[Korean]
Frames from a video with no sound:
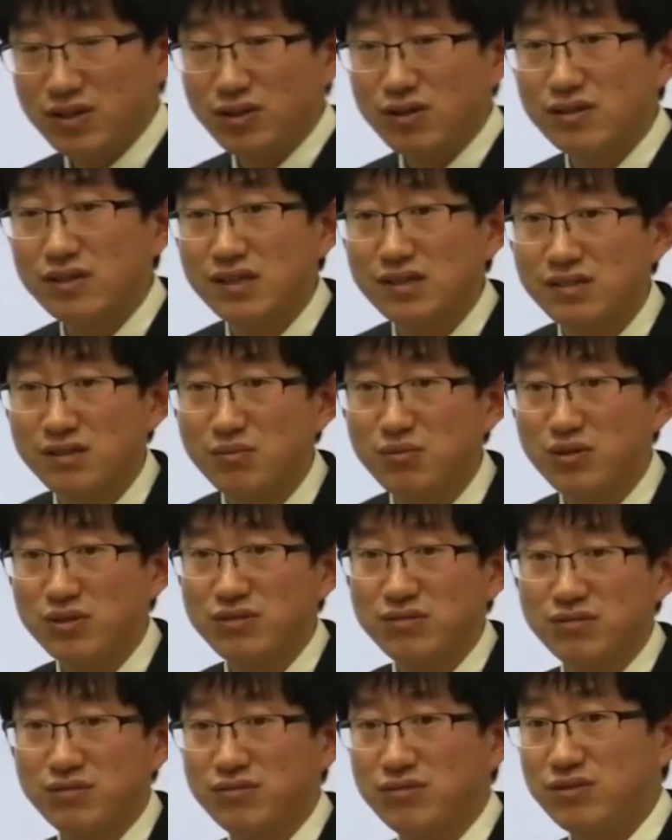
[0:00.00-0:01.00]
연결되어 있는 거
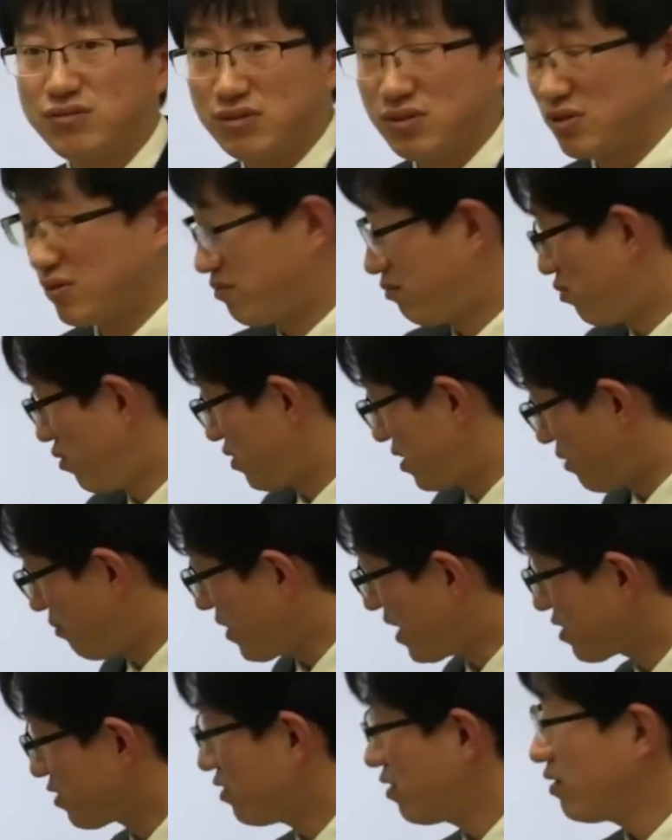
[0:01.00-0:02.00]
보실 수 있죠.
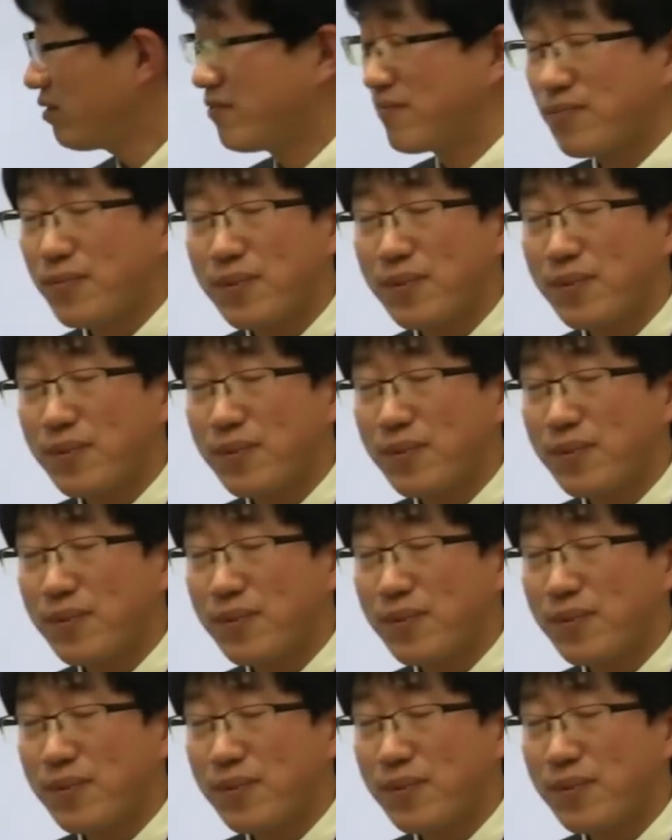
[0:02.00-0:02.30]
복잡하죠.